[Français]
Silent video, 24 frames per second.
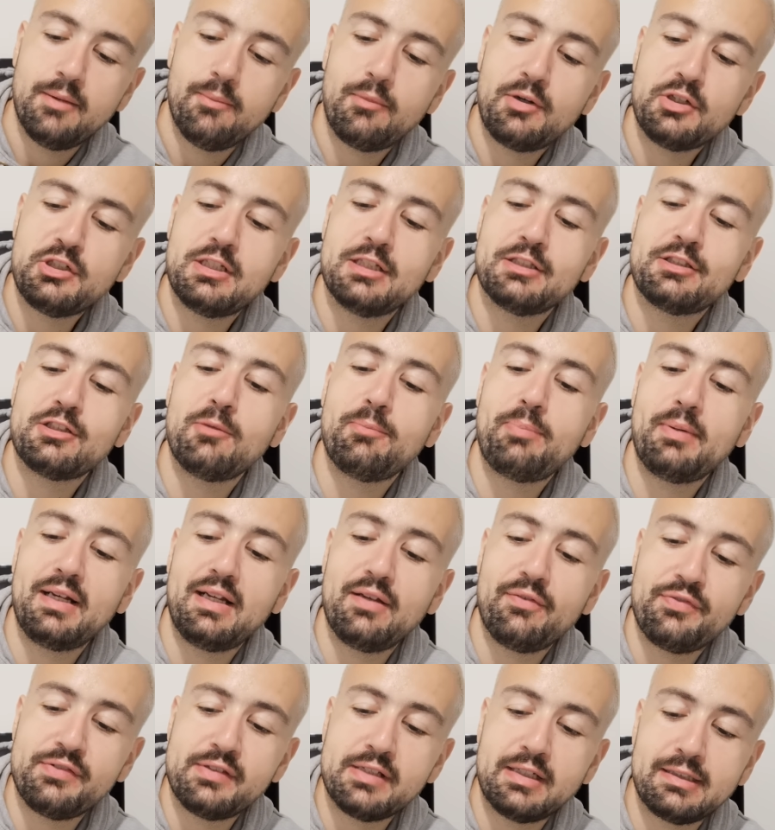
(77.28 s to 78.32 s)
moi, je la sens pas, la
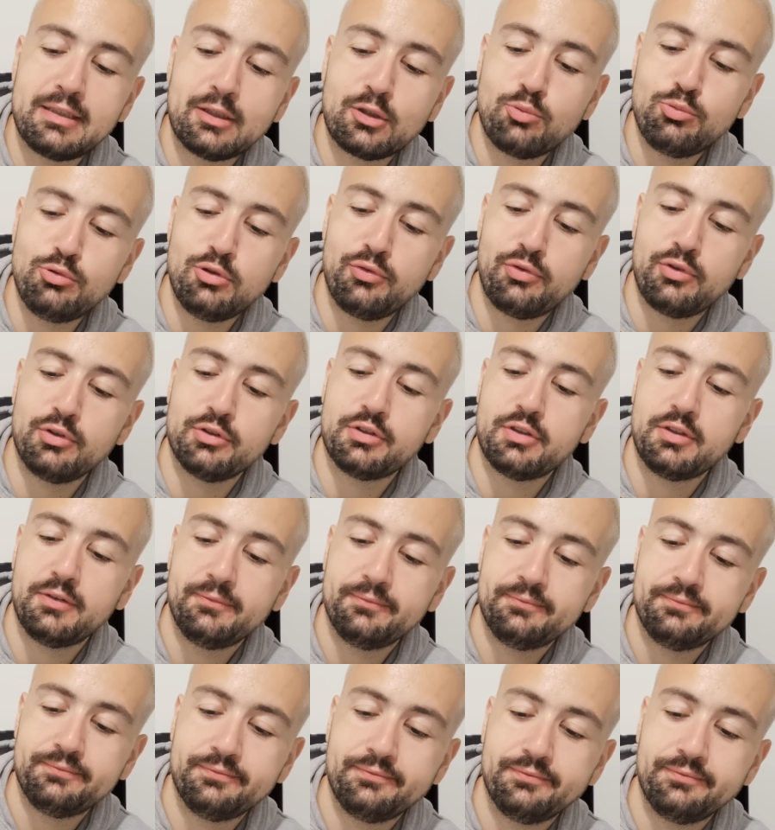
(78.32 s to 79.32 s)
finale de la Coupe de France.